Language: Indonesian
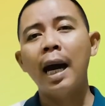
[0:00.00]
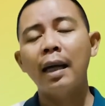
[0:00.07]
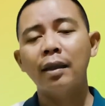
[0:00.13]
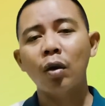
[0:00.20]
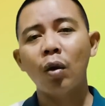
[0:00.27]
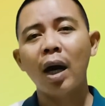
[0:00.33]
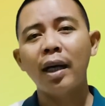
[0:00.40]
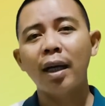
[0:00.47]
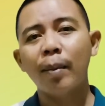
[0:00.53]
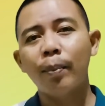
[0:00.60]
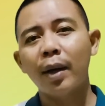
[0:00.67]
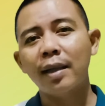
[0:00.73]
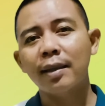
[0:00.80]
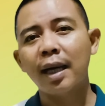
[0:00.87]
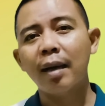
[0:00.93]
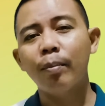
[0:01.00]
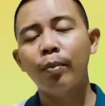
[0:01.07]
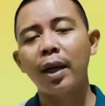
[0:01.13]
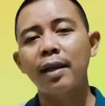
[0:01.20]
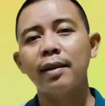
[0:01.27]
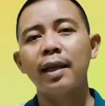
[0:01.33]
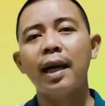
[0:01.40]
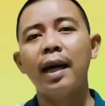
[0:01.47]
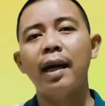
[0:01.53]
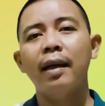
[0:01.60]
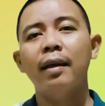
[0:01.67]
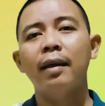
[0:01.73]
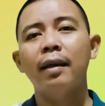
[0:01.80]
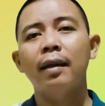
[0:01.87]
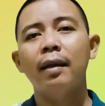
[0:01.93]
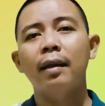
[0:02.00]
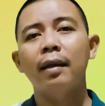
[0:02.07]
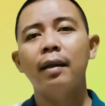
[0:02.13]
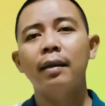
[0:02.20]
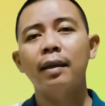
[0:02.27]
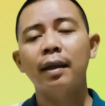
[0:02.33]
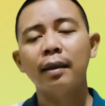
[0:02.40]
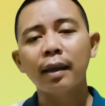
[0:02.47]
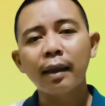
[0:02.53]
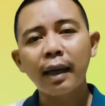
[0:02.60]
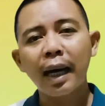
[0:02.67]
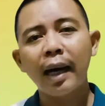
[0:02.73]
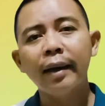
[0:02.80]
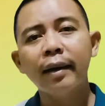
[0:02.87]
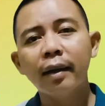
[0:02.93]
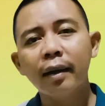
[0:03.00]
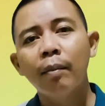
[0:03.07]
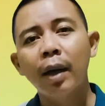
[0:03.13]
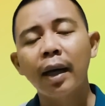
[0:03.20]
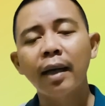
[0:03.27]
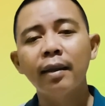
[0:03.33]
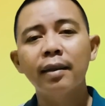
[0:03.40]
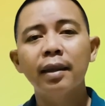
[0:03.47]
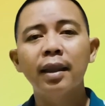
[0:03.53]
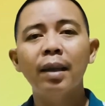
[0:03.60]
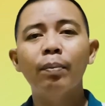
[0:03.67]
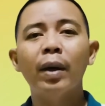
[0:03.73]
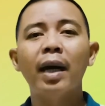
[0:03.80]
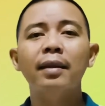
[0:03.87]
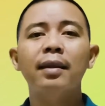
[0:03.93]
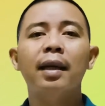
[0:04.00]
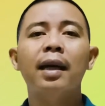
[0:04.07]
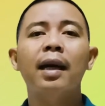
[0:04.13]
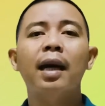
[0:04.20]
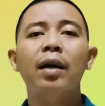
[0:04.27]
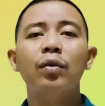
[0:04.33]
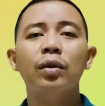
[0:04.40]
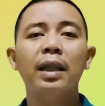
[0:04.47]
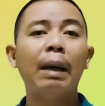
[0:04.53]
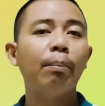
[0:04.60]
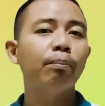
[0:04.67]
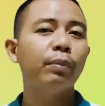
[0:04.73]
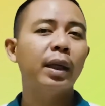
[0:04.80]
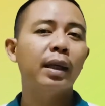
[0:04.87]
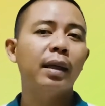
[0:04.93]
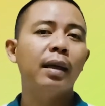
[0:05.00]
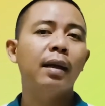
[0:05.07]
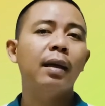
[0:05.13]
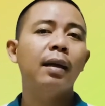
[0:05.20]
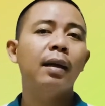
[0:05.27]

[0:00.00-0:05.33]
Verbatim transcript: atau ada perasaan-perasaan tertekan, maka di sini pengacara harus tampil.